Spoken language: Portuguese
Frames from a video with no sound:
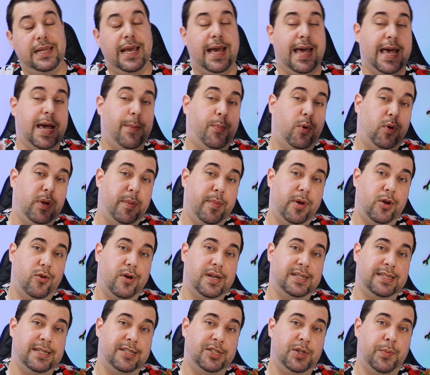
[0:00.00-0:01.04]
E a Apple liberou
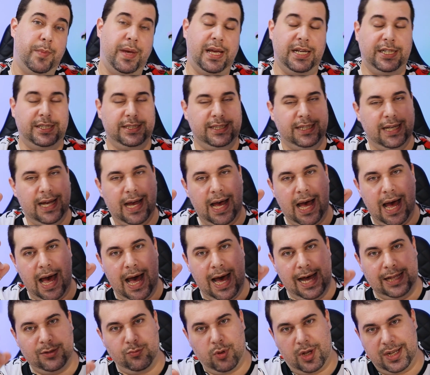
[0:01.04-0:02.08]
recentemente
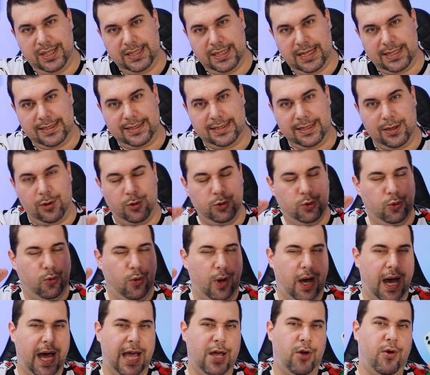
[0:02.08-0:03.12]
a atualização
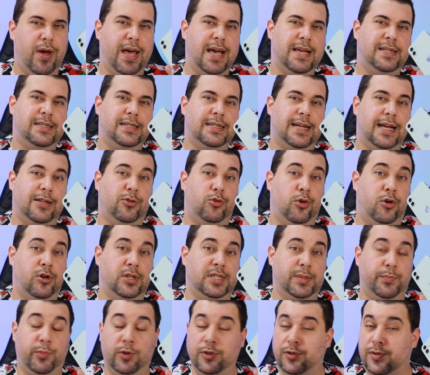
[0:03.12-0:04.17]
do iOS
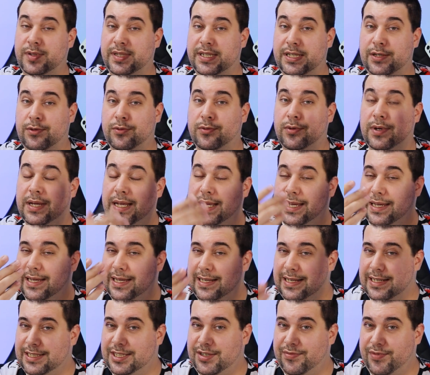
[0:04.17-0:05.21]
14.5
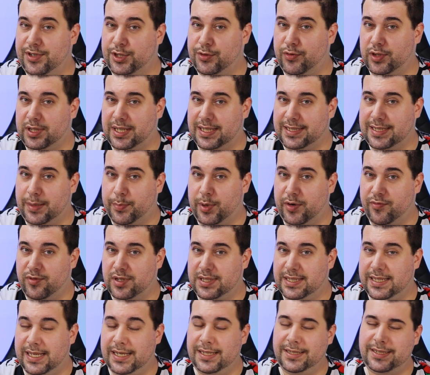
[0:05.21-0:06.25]
e nesse vídeo eu vou trazer para
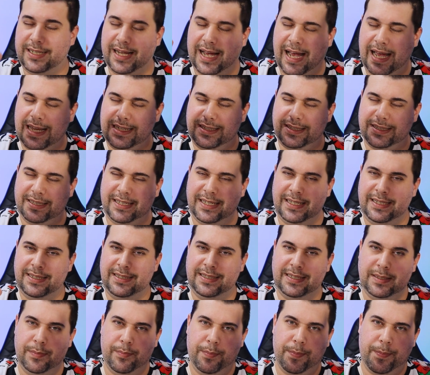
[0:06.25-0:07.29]
vocês as
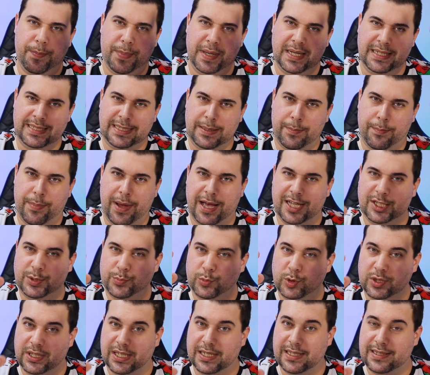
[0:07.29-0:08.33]
15 principais
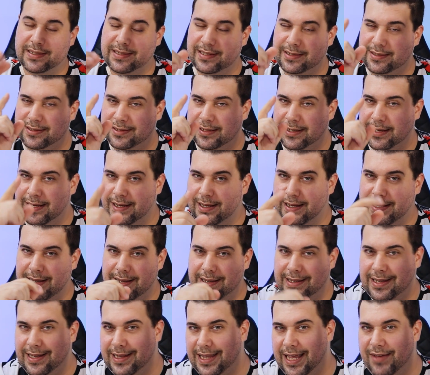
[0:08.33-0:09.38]
mudanças
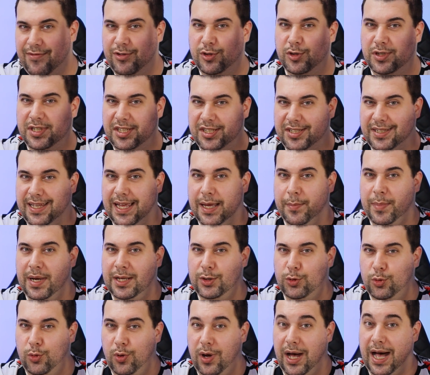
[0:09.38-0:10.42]
que teve no sistema
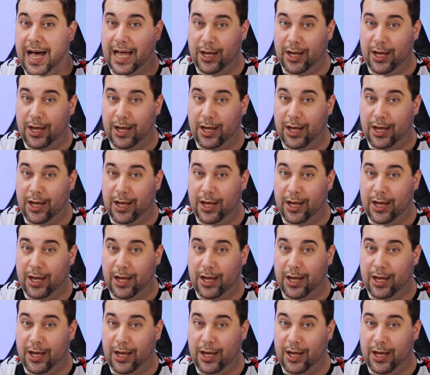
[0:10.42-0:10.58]
do